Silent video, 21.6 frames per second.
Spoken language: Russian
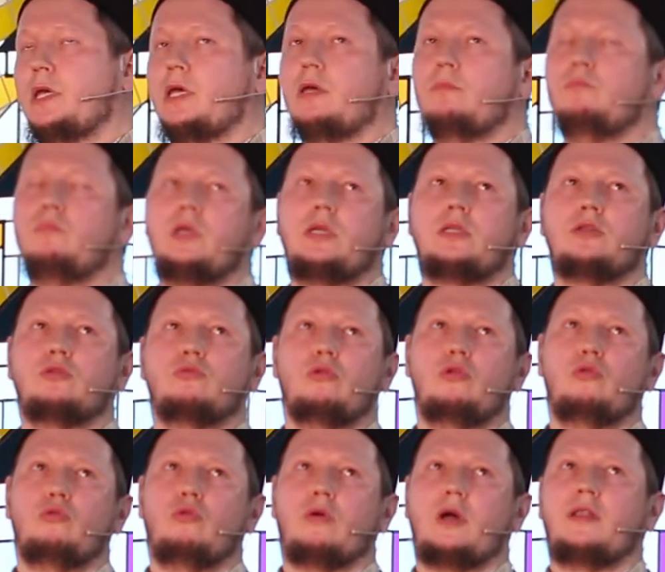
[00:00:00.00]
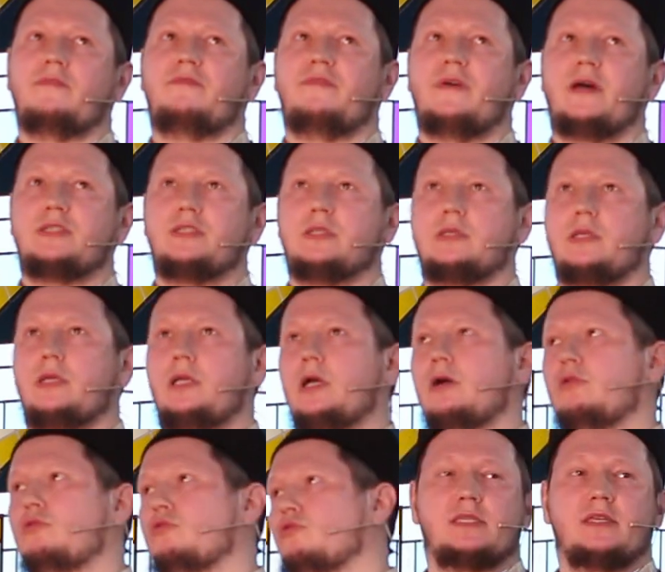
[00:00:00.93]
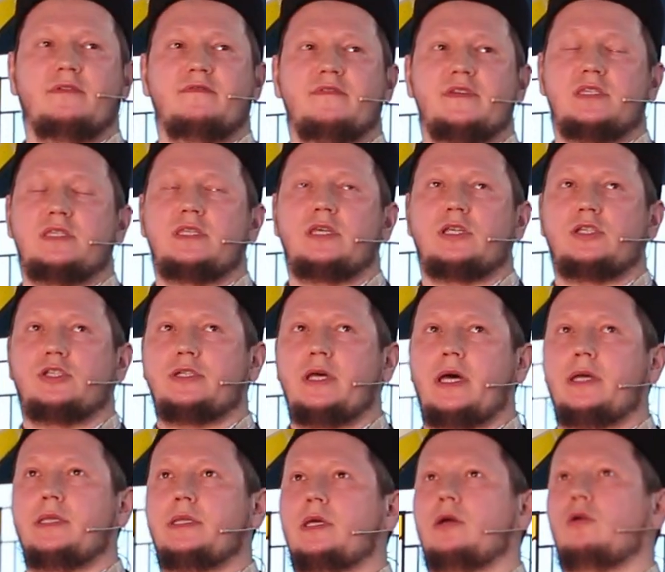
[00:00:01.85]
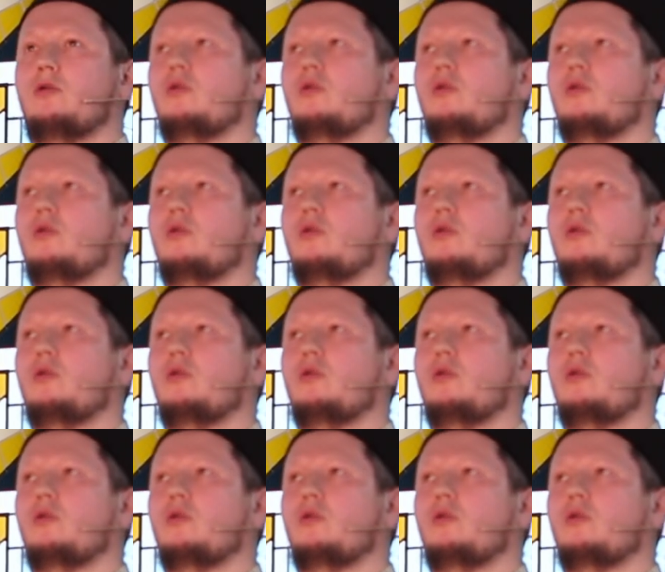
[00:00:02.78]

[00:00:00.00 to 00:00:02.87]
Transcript: Минтулю, тулю аль-фаджр или воздержание